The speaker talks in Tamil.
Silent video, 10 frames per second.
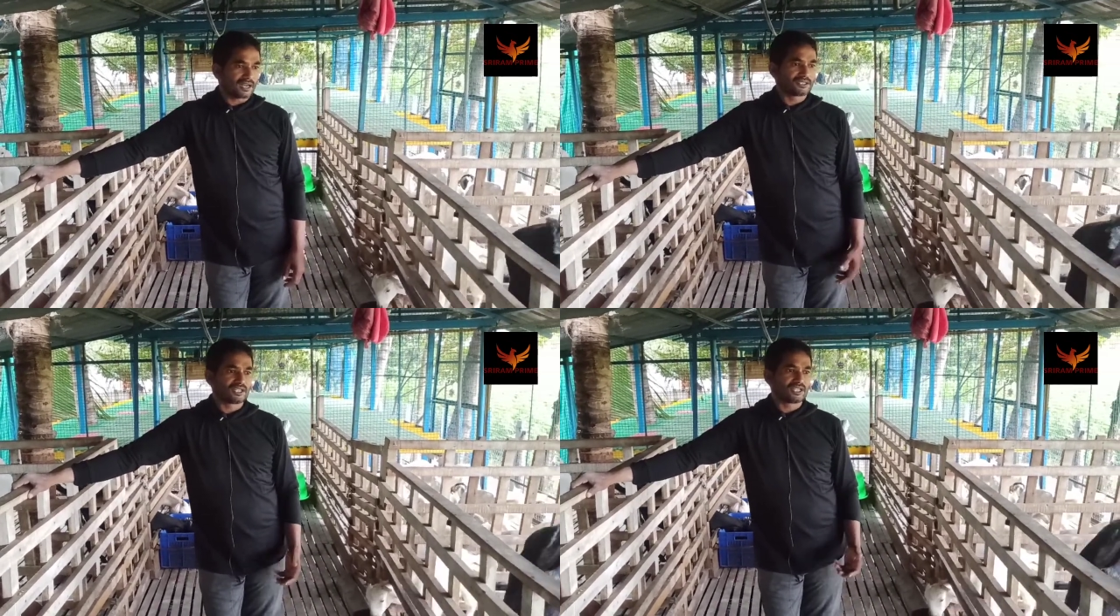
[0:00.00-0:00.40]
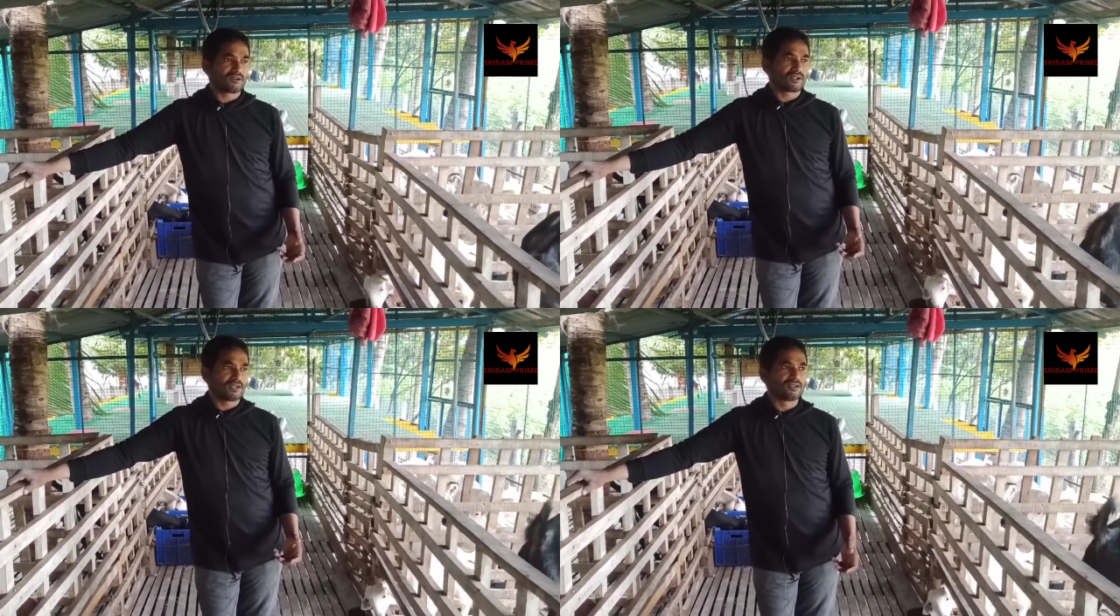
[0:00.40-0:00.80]

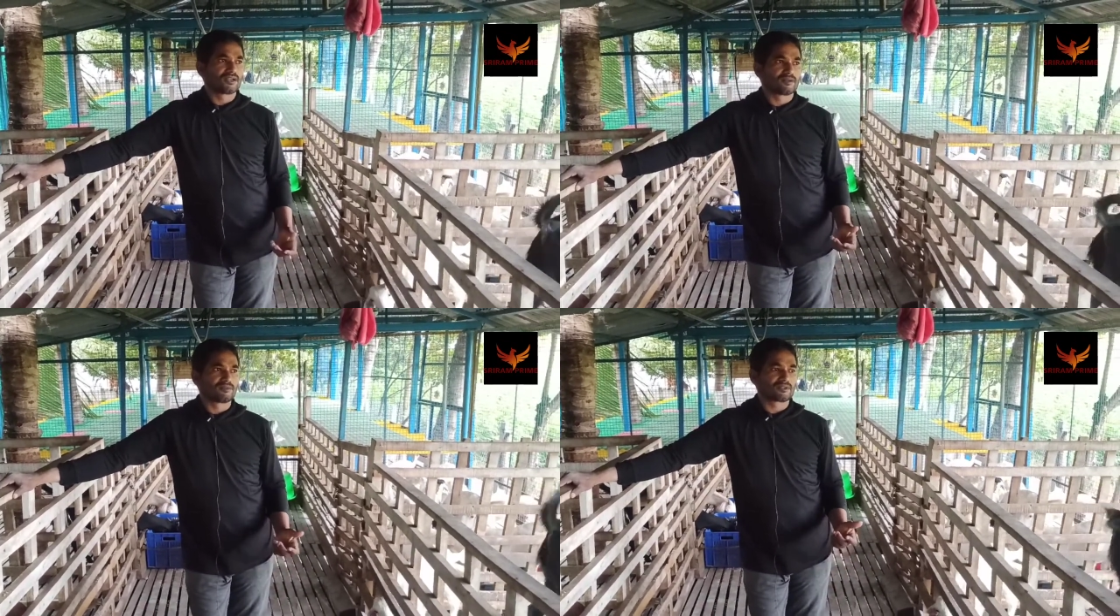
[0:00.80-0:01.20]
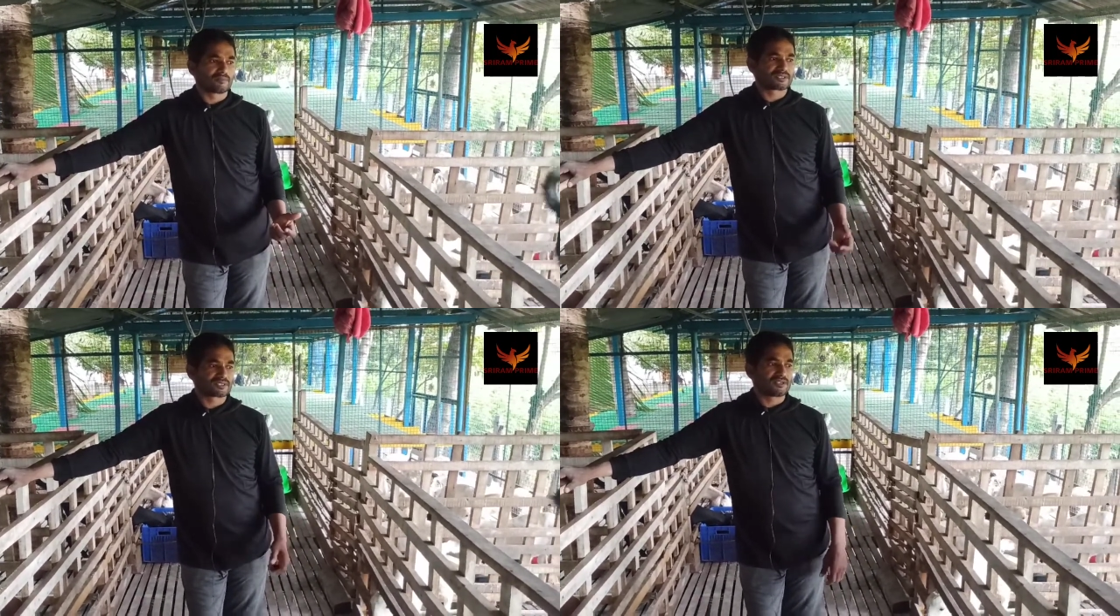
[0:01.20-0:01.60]
தலைச்சேரியோட இன்னும்
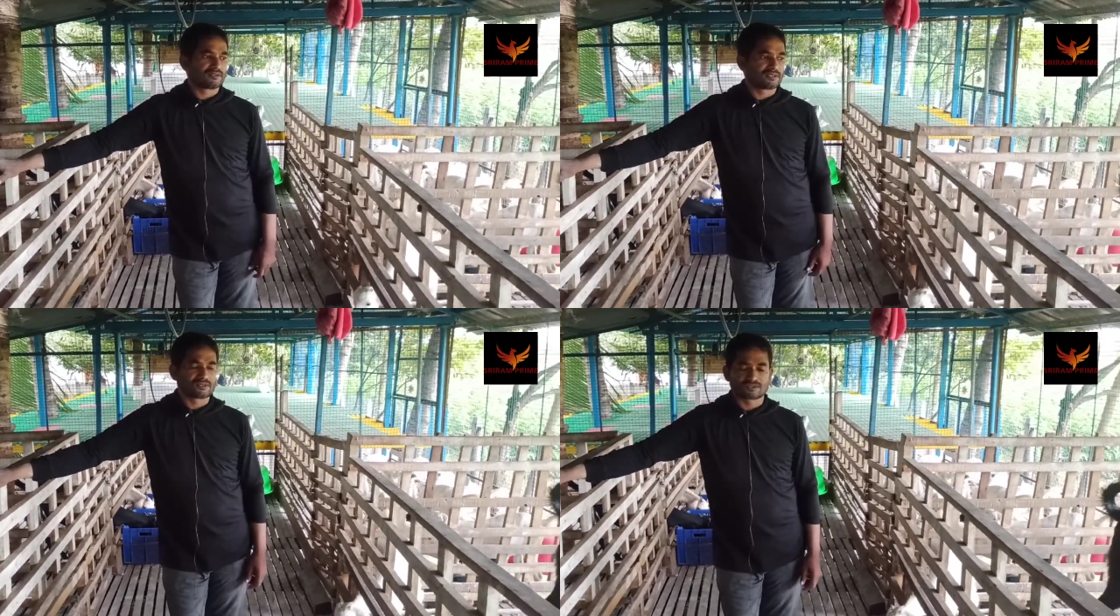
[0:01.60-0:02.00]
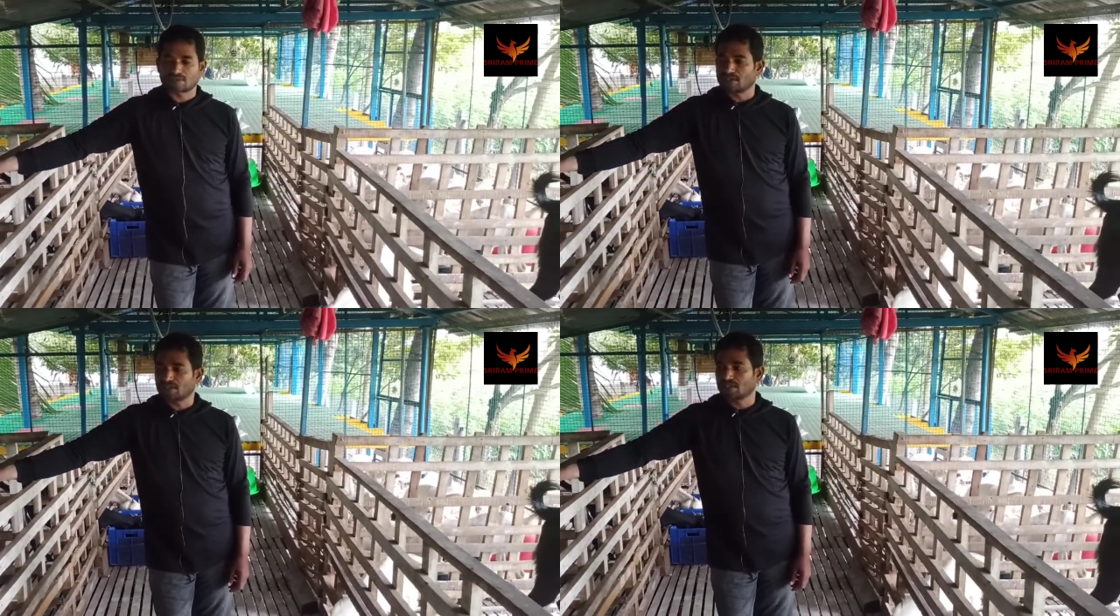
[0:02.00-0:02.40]
நமக்கு பெஸ்ட்டாக
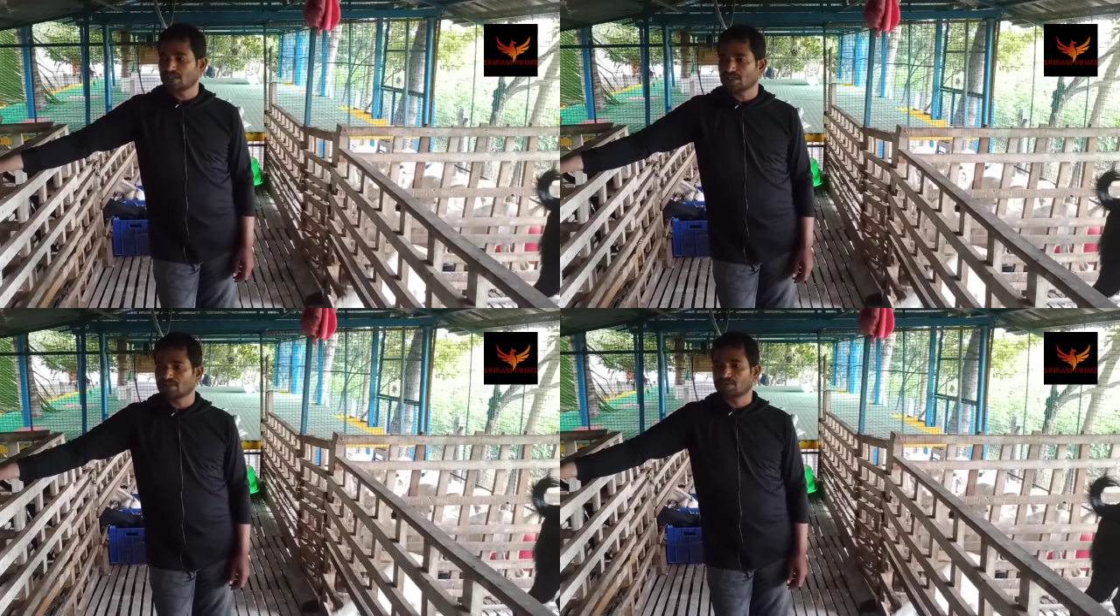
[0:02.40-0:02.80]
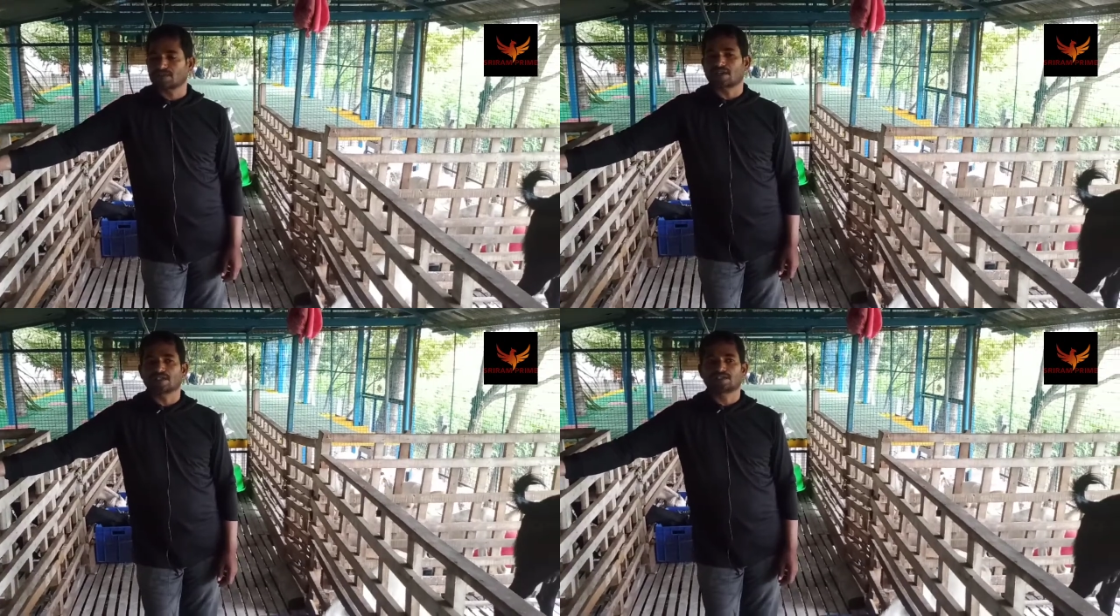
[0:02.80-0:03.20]
வேணும்னு சொல்லிட்டு
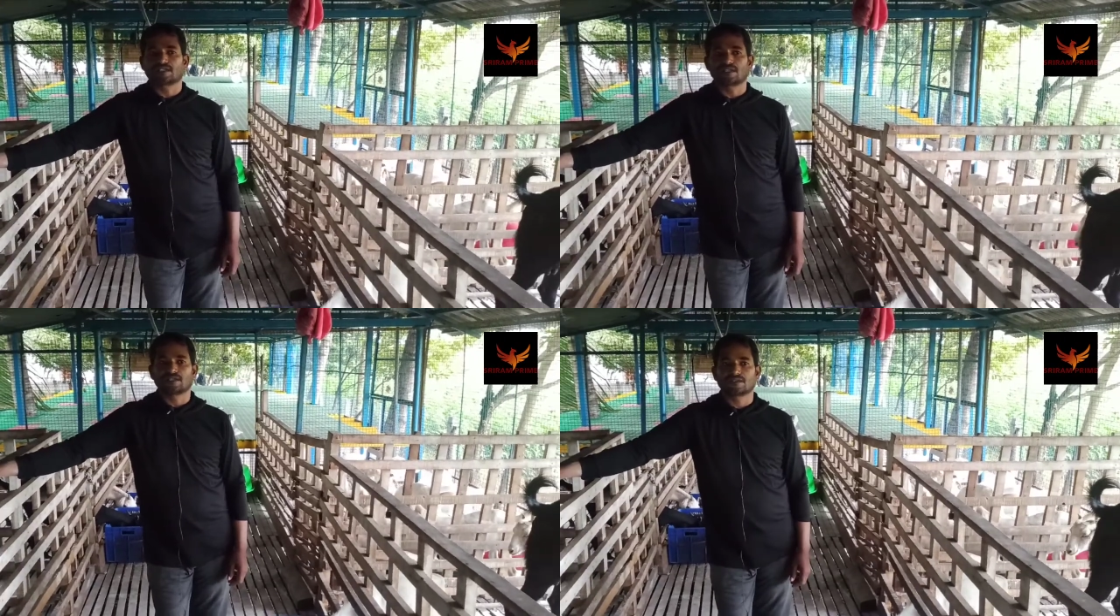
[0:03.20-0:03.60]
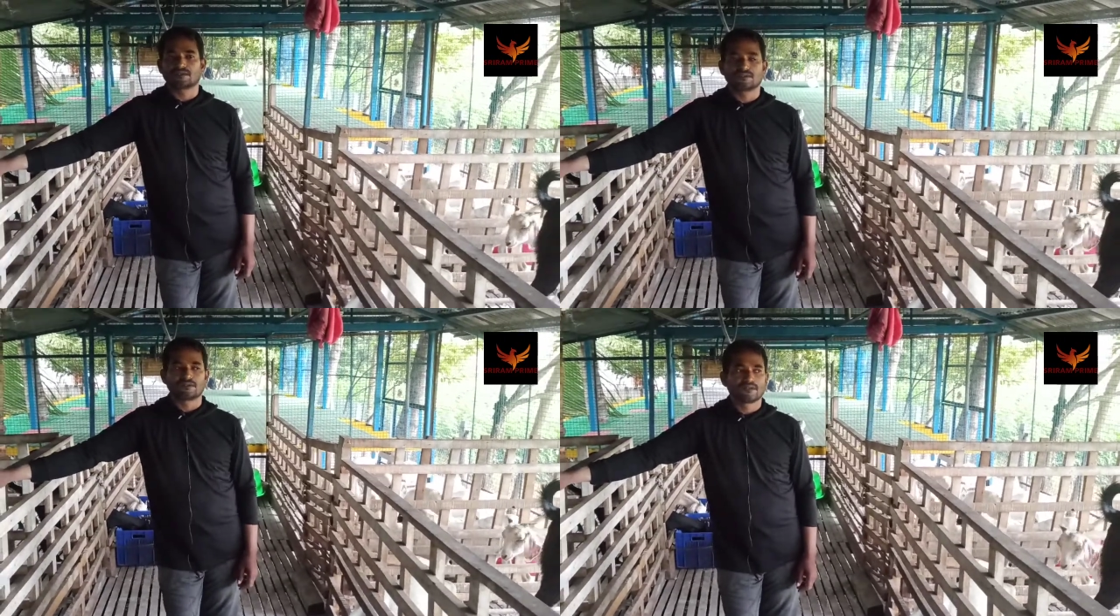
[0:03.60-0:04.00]
இப்போ
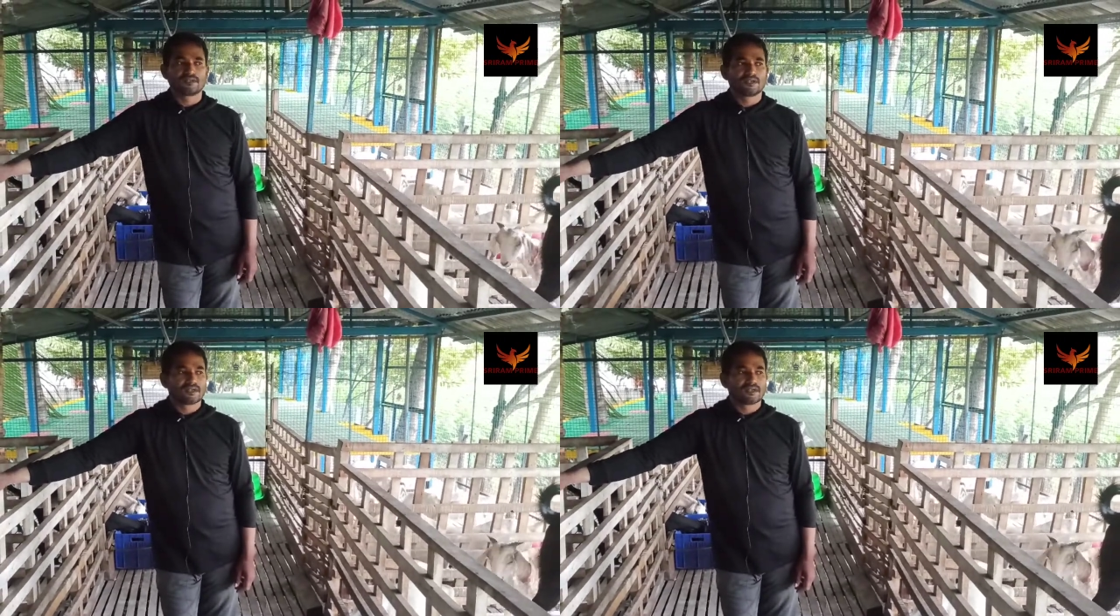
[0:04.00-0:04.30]
தலைச்சேரியும்